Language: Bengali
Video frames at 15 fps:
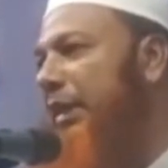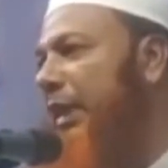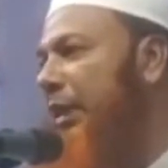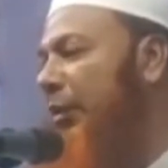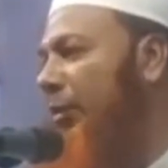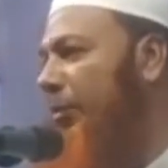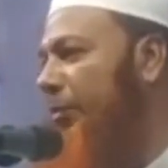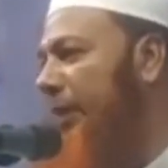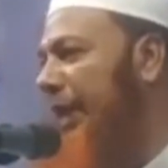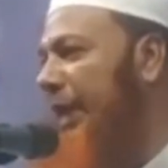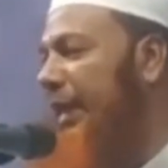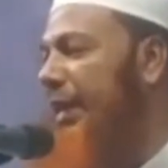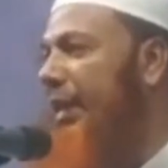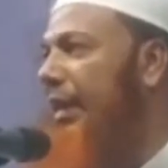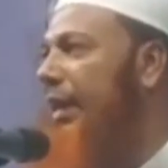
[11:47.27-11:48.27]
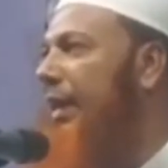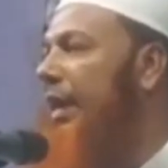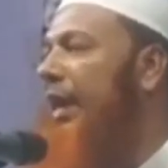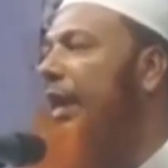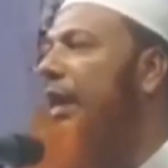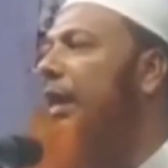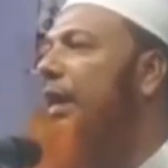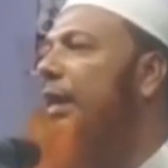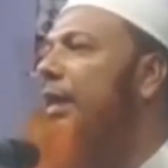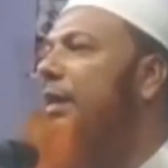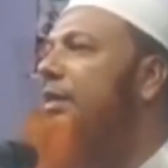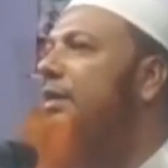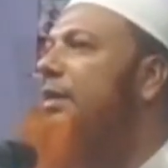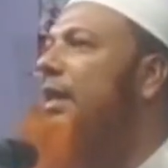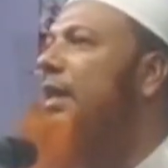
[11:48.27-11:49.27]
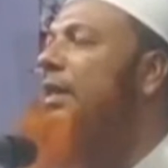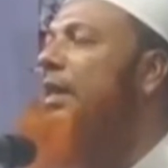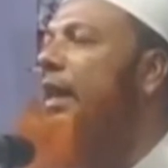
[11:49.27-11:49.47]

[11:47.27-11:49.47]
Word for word: তারাও প্লে কার্ড লাগায়া রাস্তায়